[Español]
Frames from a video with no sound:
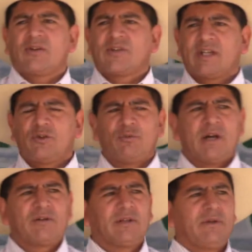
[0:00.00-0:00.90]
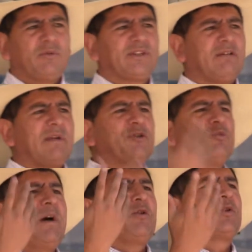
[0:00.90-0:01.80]
que los seres humanos debemos ser más
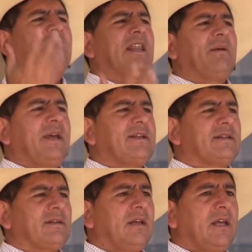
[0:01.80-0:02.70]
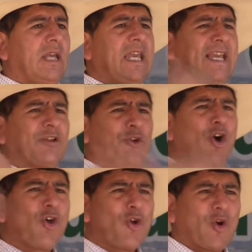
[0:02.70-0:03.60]
humanos cada vez y que
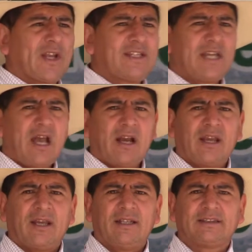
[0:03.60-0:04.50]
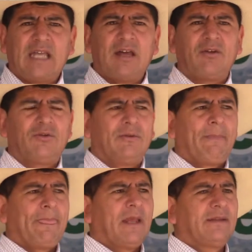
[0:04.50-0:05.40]
todo lo que se haga en el Estado
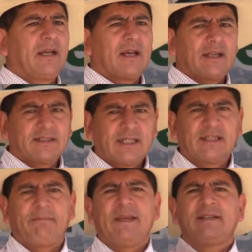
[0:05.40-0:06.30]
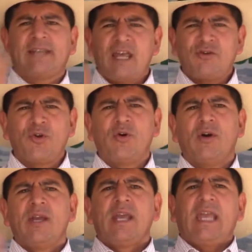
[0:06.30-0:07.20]
tenga que hacerse
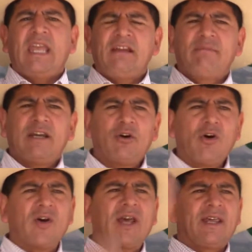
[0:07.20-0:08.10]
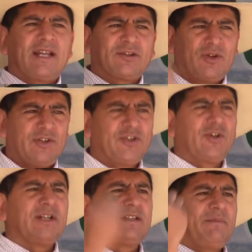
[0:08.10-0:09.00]
pensando en mejora de las
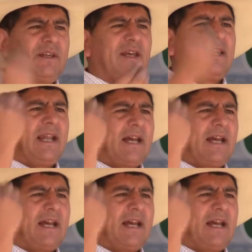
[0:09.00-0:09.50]
condiciones de vida de